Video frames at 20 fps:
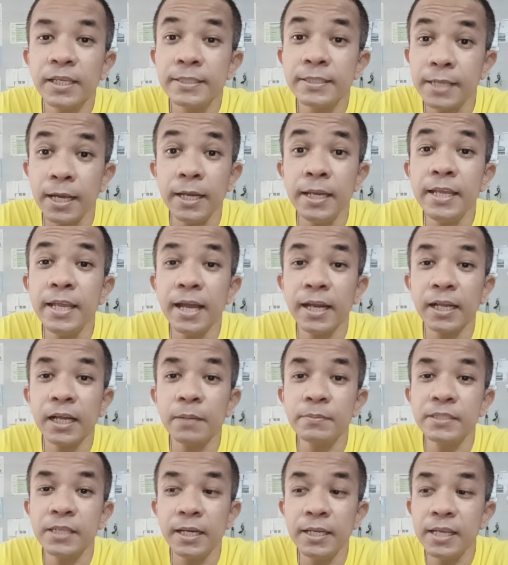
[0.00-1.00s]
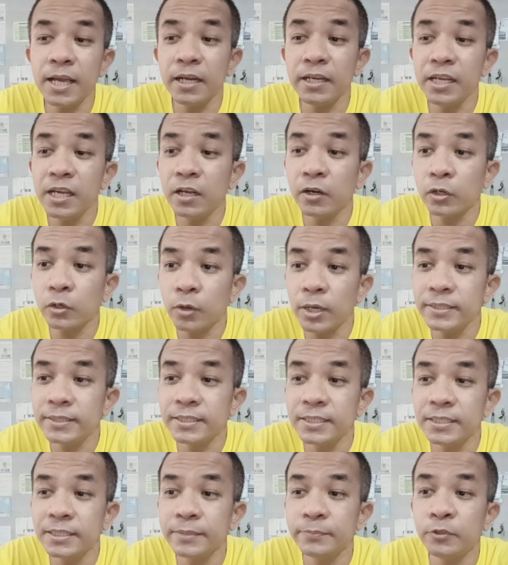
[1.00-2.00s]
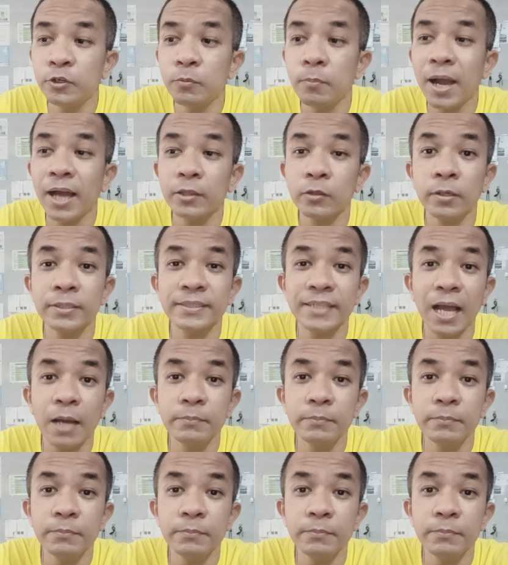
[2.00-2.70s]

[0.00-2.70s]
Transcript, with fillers: เฉลี่ยนะครับ เฉลี่ย146บาทต่อ